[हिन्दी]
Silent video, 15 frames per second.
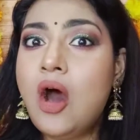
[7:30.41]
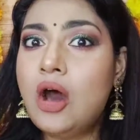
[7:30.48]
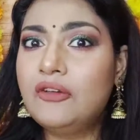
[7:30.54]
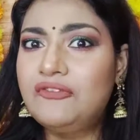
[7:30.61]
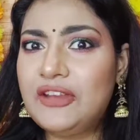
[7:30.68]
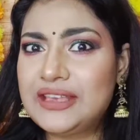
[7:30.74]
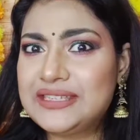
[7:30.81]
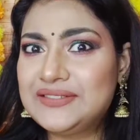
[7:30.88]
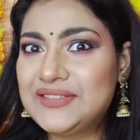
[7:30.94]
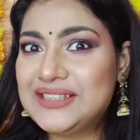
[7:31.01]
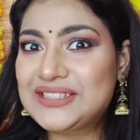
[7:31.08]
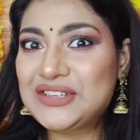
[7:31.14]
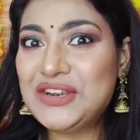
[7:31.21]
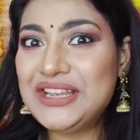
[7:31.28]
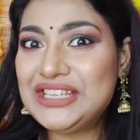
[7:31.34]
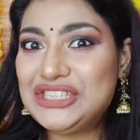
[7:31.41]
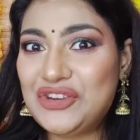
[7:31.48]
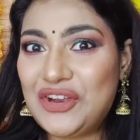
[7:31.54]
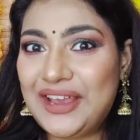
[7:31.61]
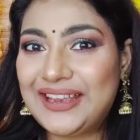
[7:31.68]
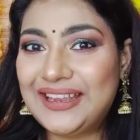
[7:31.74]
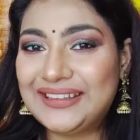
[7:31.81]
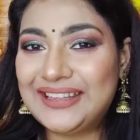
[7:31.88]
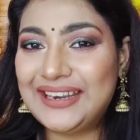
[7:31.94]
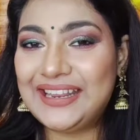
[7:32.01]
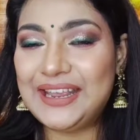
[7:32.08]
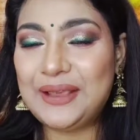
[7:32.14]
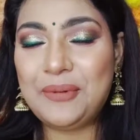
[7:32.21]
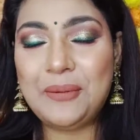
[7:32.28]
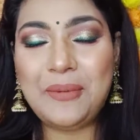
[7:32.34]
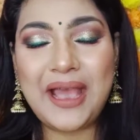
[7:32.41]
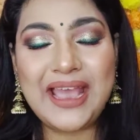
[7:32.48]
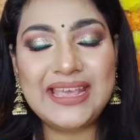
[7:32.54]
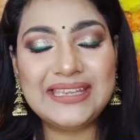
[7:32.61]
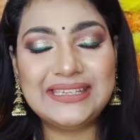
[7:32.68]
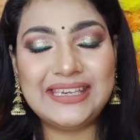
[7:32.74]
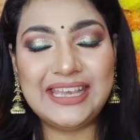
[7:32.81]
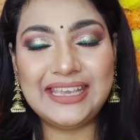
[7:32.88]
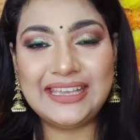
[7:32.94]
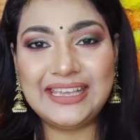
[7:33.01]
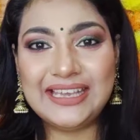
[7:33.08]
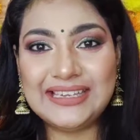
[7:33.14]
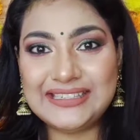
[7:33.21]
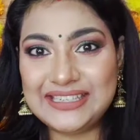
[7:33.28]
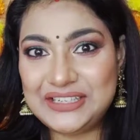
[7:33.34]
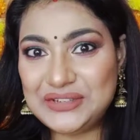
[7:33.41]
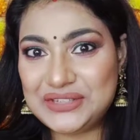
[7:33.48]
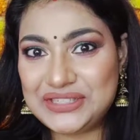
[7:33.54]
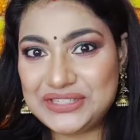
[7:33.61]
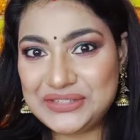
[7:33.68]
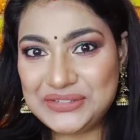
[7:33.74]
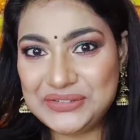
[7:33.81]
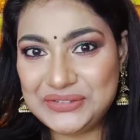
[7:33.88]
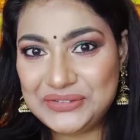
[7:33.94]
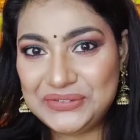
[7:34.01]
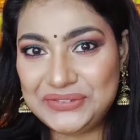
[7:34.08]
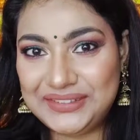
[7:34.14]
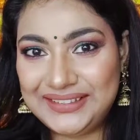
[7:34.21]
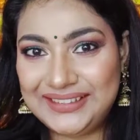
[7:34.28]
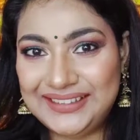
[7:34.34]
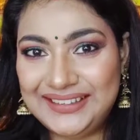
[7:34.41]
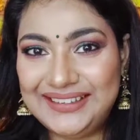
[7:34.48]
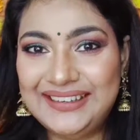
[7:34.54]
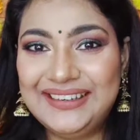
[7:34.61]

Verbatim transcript: और फेस्टिवल्स को एंजॉय करते रहिए बाय टेक केयर सी यू सून